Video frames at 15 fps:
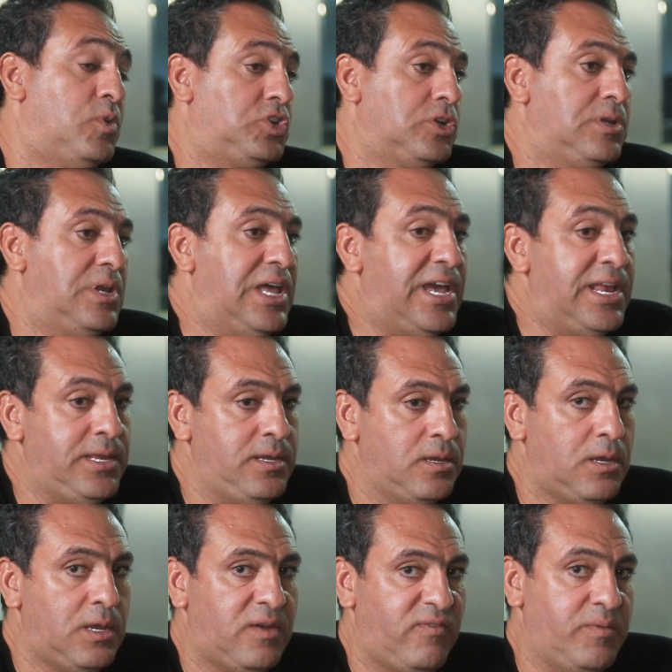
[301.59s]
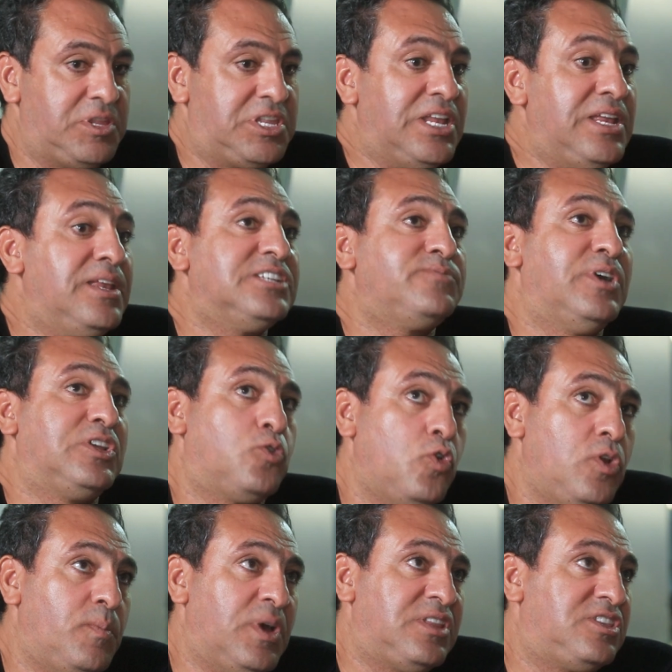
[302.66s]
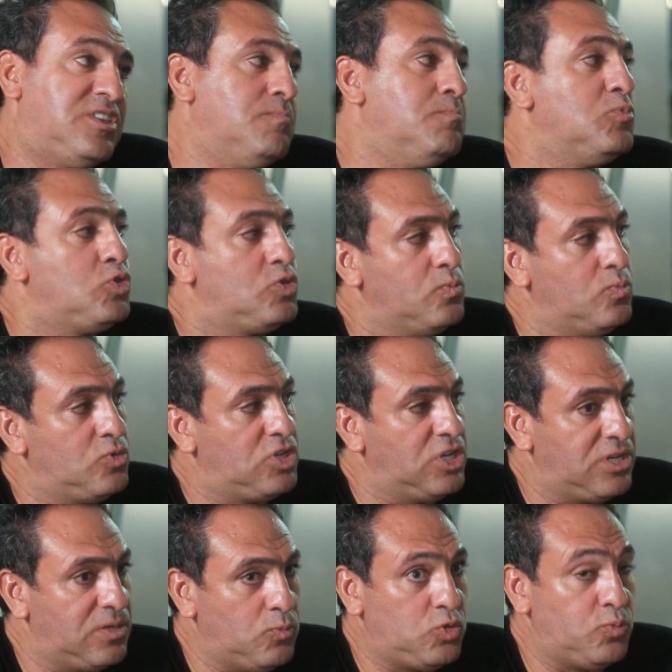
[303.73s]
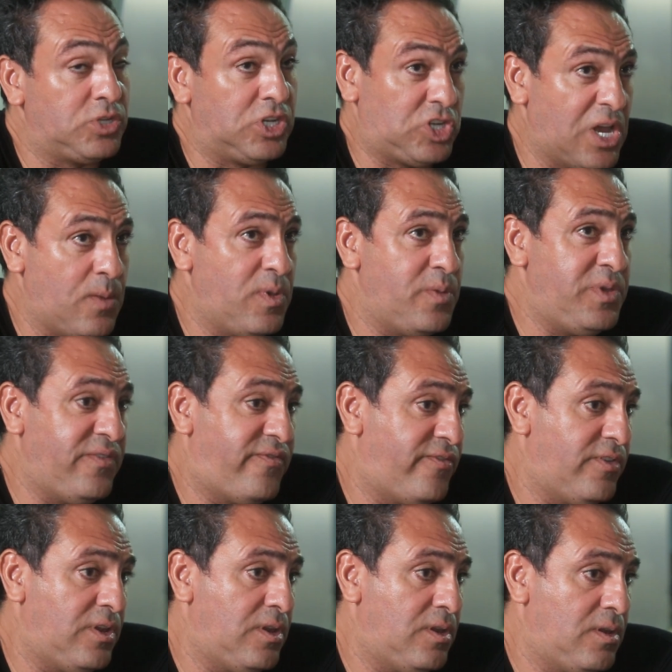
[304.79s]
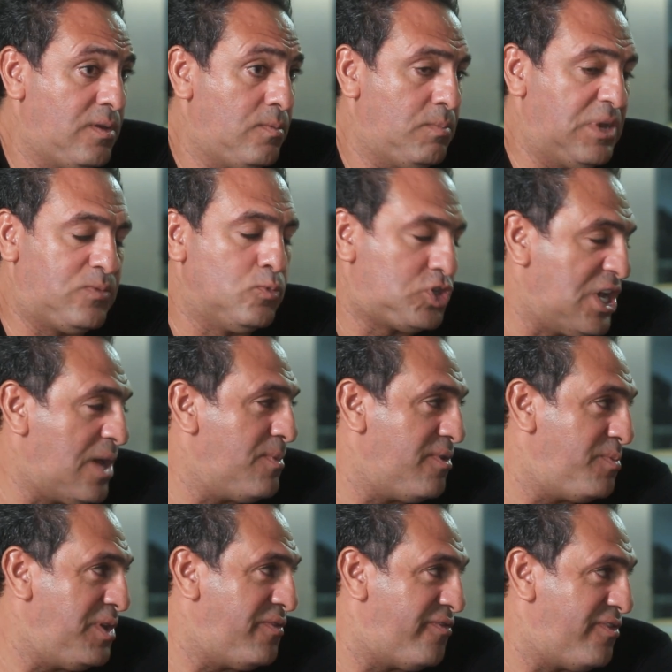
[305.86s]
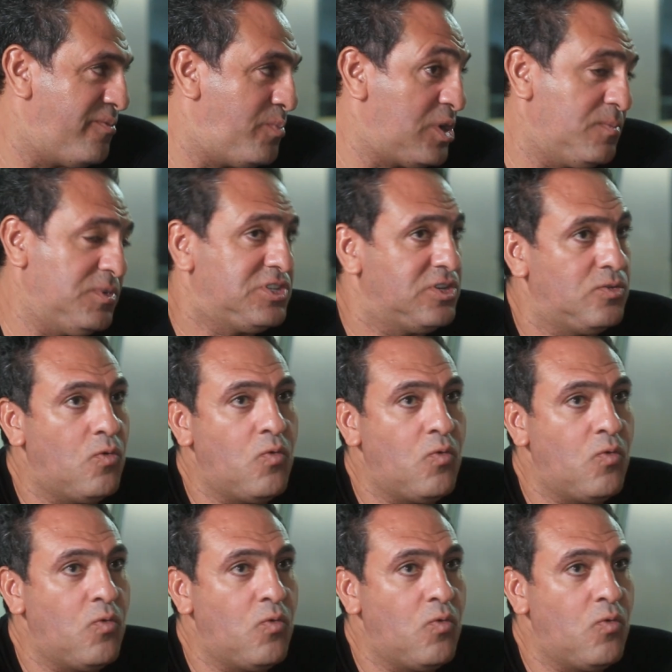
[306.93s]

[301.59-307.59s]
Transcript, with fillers: ماتشات الاهلي فبالتالي الناس بقى تقول بقت مش مش متشائمه بيه في بقت متشائمه بيه في بيراميدز ان